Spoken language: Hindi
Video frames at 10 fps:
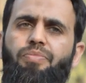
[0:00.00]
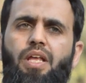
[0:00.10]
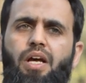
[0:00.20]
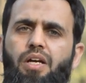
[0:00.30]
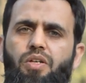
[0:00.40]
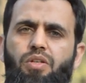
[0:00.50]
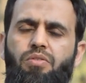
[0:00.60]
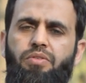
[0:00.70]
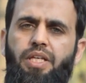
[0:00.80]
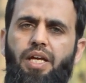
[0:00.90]

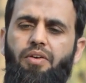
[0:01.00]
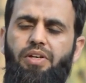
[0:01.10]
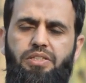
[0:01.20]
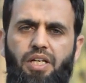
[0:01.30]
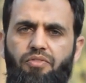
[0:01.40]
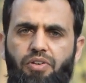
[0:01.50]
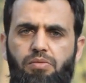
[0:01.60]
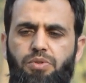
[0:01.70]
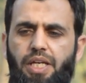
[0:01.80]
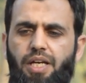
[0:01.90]
ये वेस्टर्न
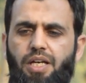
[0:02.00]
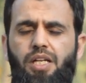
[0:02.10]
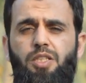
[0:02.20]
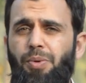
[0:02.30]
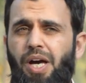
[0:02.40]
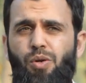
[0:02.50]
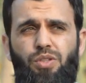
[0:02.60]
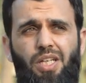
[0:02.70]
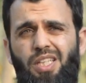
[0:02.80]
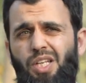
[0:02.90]
फिल्म्स देखकर इंस्पायर
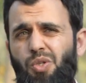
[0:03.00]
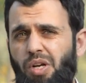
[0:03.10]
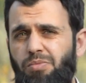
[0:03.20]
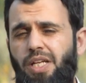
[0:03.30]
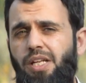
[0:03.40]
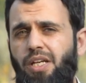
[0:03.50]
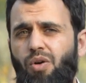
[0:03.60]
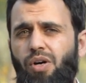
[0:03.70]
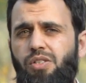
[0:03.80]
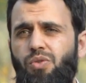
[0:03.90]
हो जाते हैं यूरोप जाने
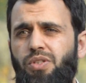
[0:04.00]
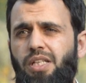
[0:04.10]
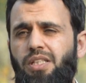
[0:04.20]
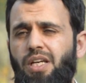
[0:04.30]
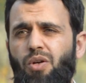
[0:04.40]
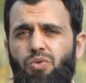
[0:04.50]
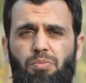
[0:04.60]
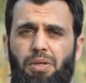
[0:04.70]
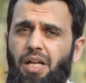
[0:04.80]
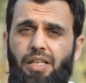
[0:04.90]
की ख्वाहिश हो जाती है
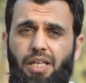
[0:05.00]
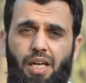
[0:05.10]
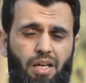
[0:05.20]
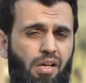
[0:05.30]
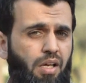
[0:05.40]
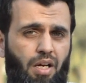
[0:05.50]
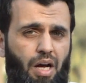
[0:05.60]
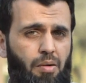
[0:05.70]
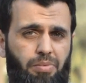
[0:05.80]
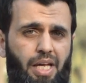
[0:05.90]
नवजुबिल्ला देखें
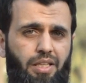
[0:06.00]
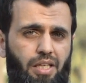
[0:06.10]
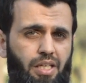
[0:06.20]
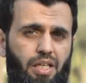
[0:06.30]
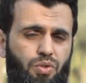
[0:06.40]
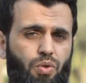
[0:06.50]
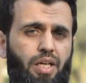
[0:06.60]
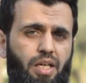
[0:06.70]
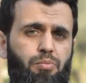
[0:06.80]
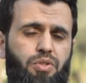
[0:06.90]
हम कहते नहीं हैं इसको
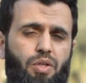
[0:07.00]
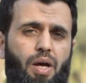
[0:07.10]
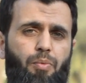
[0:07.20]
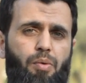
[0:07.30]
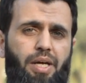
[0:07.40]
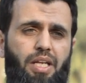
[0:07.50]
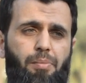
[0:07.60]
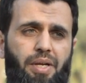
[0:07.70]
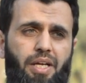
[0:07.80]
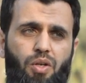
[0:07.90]
लेकिन मुझे और आपको
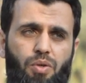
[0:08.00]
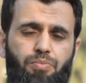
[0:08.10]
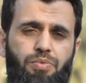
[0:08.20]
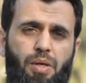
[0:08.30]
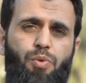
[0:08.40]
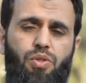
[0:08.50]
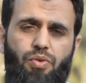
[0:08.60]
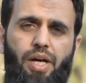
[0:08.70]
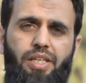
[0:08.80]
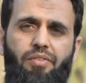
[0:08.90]
मानना पड़ेगा ना जब
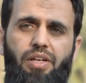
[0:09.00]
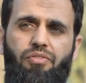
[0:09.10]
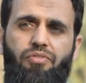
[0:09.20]
नौजवान ये वाली